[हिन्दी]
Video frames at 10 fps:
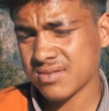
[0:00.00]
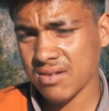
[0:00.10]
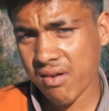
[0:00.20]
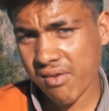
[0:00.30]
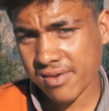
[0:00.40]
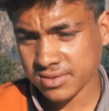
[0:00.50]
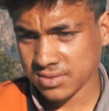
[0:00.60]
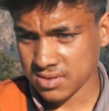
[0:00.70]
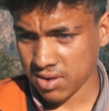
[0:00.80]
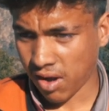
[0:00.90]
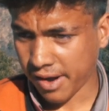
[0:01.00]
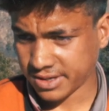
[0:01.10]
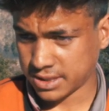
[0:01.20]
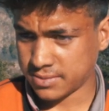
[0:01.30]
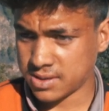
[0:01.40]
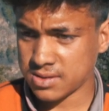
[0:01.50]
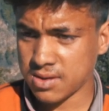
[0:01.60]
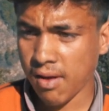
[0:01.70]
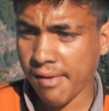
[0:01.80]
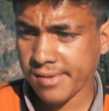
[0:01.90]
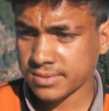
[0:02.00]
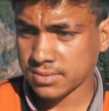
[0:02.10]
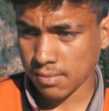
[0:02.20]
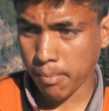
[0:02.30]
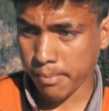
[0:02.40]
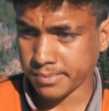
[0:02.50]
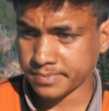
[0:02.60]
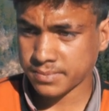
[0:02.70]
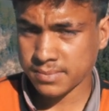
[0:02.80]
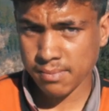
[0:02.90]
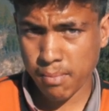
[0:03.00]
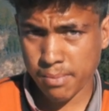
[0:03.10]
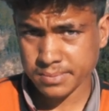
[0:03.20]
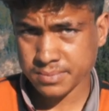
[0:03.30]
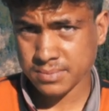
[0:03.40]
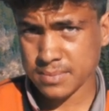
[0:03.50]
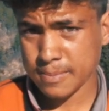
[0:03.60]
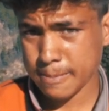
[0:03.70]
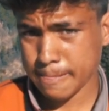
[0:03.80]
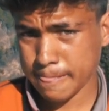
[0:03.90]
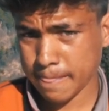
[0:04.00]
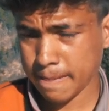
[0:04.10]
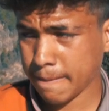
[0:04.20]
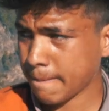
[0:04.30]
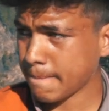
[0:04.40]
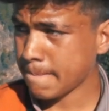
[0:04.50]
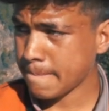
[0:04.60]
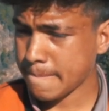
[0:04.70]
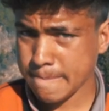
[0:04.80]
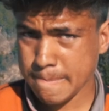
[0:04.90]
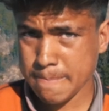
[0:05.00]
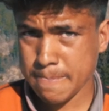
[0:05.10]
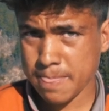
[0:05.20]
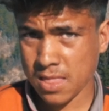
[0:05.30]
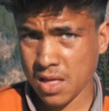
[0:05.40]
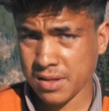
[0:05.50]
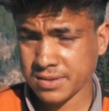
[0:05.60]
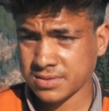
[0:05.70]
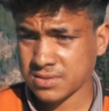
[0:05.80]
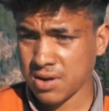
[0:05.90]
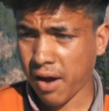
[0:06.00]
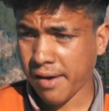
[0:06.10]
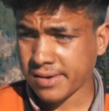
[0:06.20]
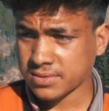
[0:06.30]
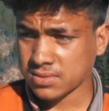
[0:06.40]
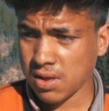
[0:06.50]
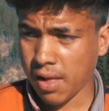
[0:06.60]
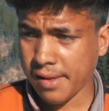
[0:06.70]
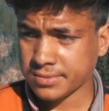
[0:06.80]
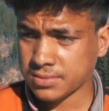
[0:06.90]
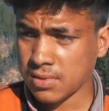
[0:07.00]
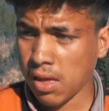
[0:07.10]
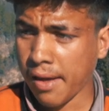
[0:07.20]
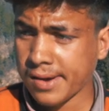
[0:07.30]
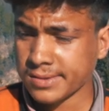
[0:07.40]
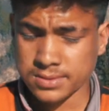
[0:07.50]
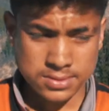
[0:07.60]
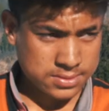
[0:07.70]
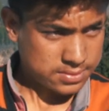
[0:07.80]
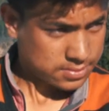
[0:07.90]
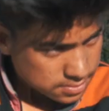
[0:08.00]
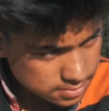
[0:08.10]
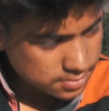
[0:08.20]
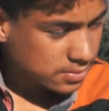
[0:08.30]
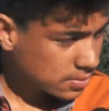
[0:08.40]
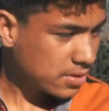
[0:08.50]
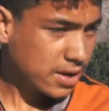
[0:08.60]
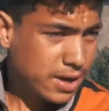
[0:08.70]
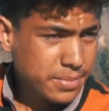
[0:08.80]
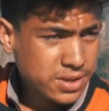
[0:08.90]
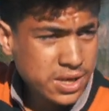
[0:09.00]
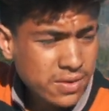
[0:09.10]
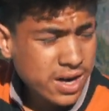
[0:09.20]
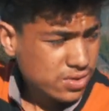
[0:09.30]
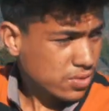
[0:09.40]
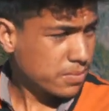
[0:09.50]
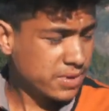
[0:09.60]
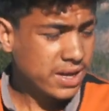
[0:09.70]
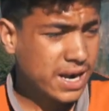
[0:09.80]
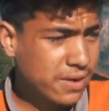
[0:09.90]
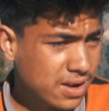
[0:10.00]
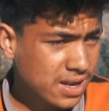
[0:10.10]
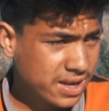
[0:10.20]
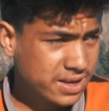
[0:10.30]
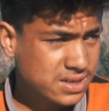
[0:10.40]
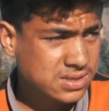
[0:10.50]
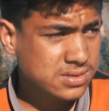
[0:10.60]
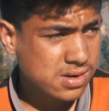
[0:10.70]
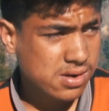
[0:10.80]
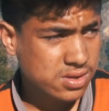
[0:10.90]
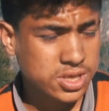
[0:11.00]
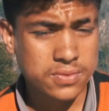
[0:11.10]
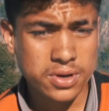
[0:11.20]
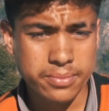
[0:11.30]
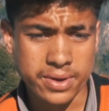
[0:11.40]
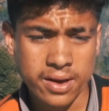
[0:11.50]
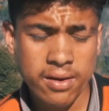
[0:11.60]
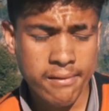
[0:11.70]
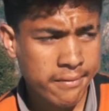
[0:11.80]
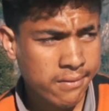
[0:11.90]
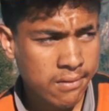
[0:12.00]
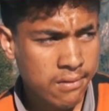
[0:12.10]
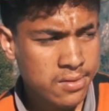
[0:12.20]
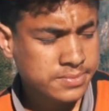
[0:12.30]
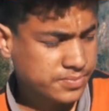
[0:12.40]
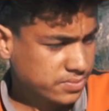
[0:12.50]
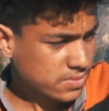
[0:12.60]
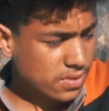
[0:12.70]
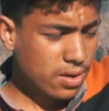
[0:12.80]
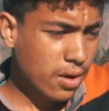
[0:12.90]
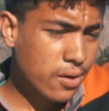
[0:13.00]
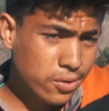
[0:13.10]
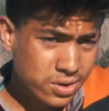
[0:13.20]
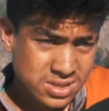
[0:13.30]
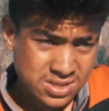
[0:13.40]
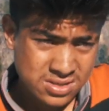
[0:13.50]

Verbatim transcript: कौन सी क्लास में पढ़ते हो आप सेवेंथ में हम्म। यार देवराज भाई थोड़ा बताओ मंदिर के बारे में यार ये मंदिर कब खुलता है और कैसे होता है यहाँ पे त्यौहार वगैरह कब मनाया जाता है यहाँ पे त्यौहार तो अभी आने वाला है एक जनवरी में अच्छा और